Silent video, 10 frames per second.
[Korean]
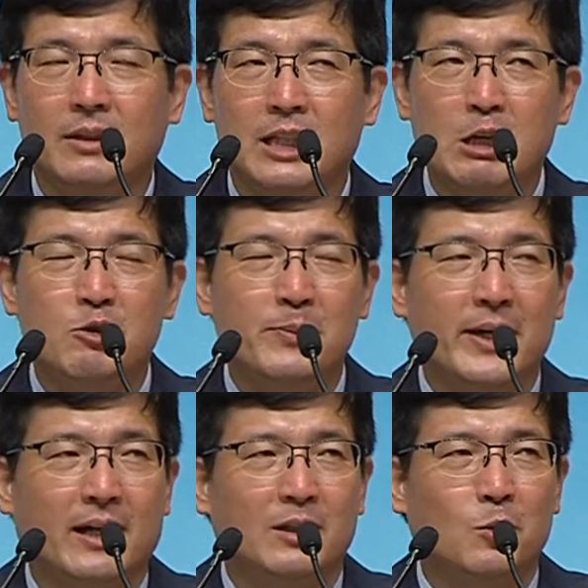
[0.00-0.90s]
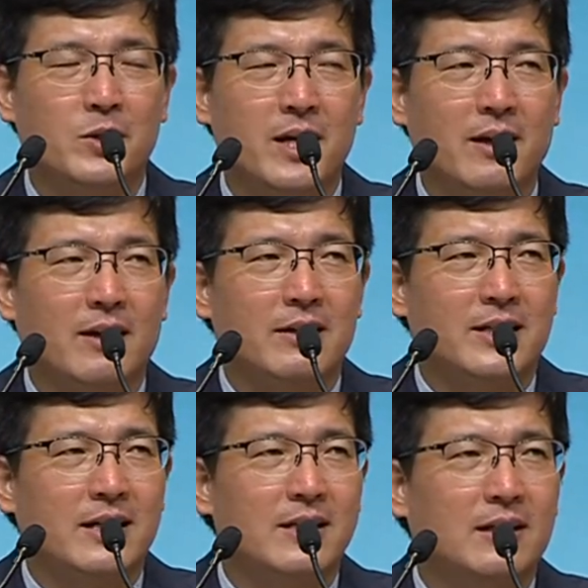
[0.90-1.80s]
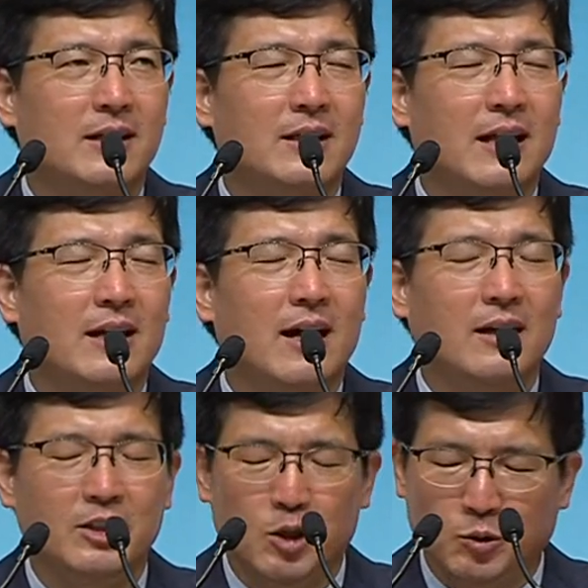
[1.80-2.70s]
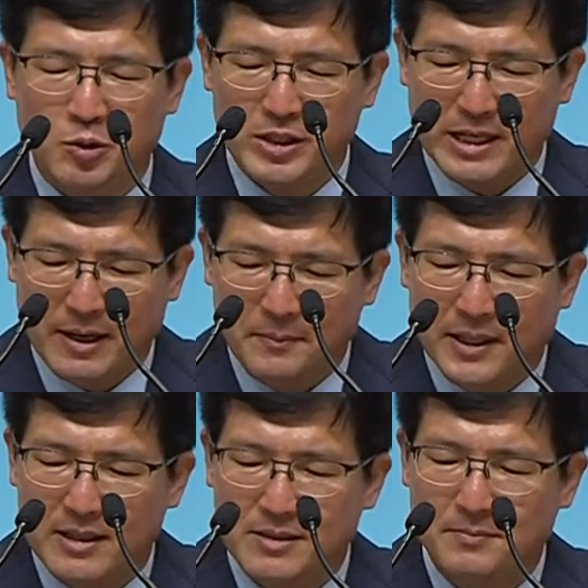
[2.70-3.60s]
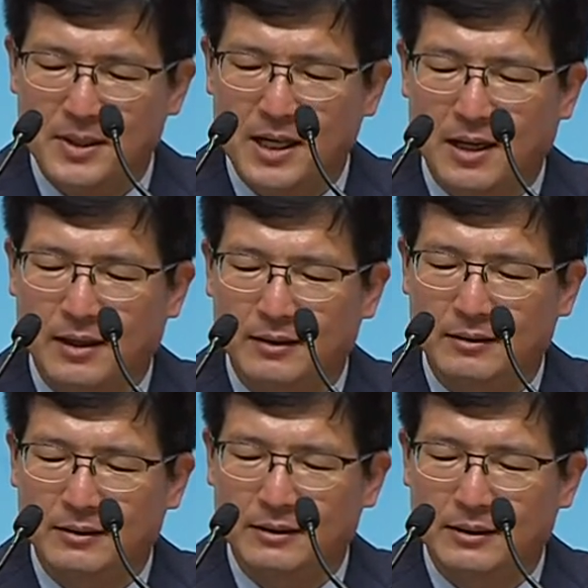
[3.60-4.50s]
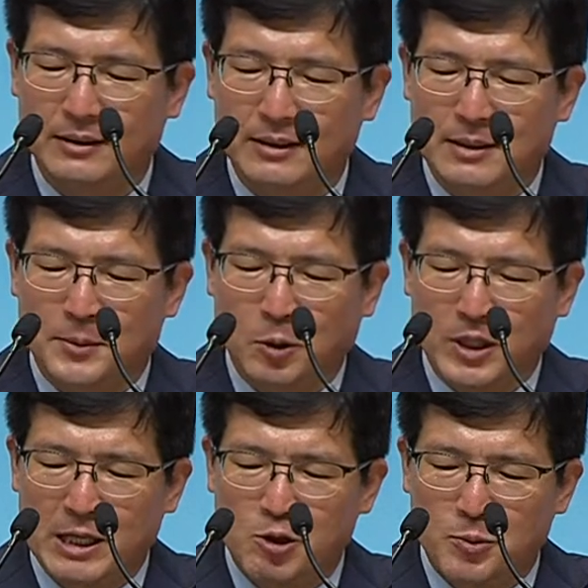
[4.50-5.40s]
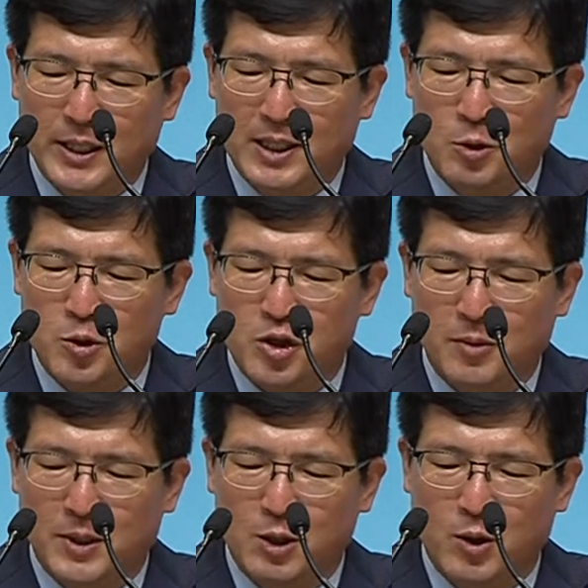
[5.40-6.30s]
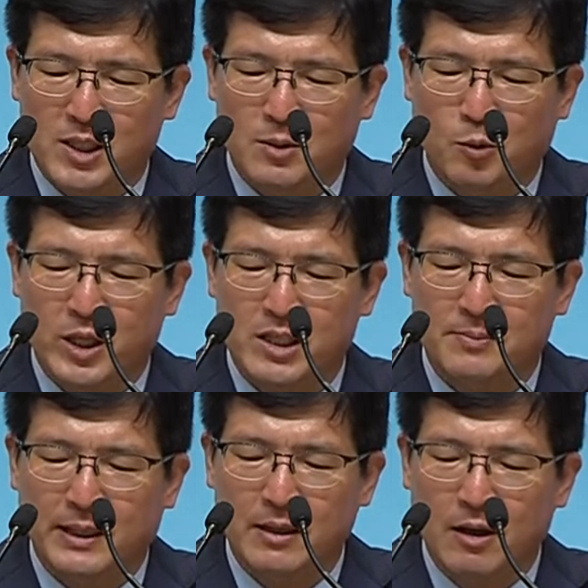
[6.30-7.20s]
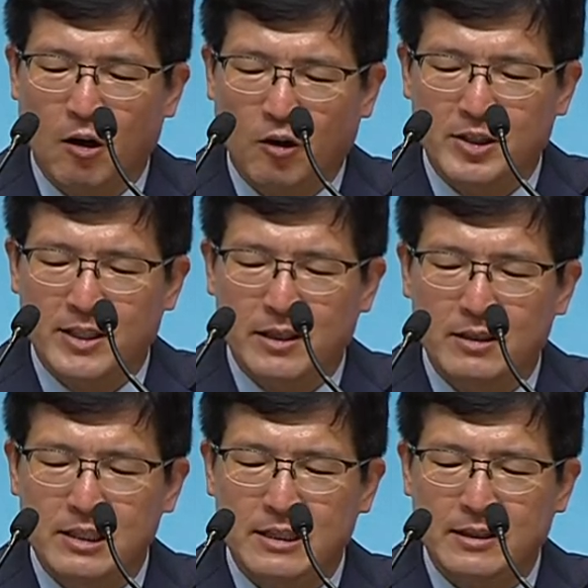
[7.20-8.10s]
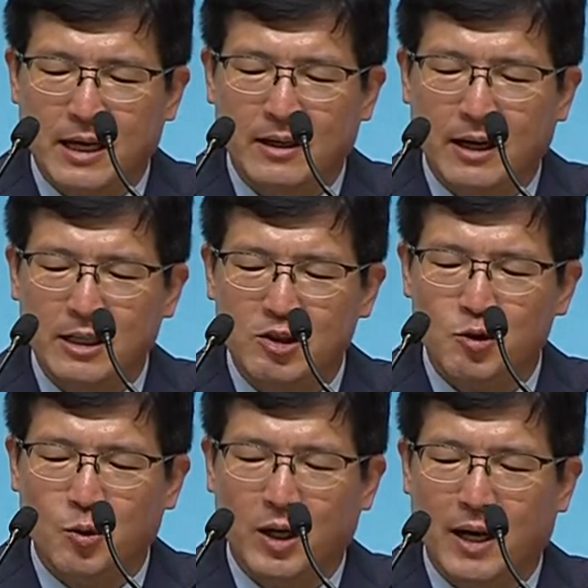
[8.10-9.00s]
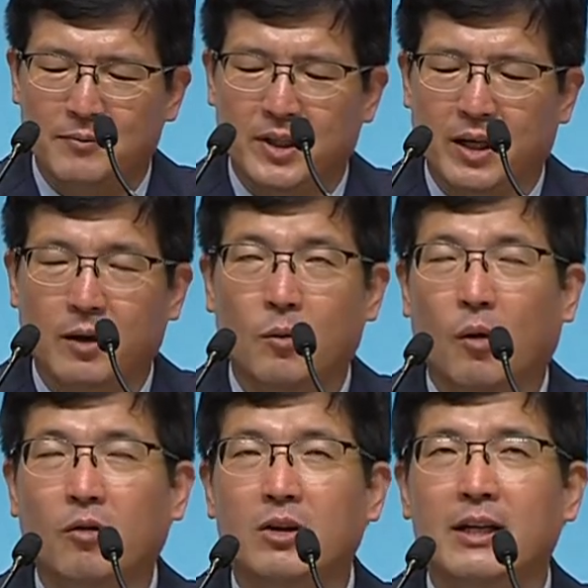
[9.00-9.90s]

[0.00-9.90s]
예수님이 가는 곳에 제자들이 따라가는 경우도 참 많았습니다. 비록 예수님의 기도처럼 기도하지는 못했지만 어쨌든지 따라가는 수고를 감당했고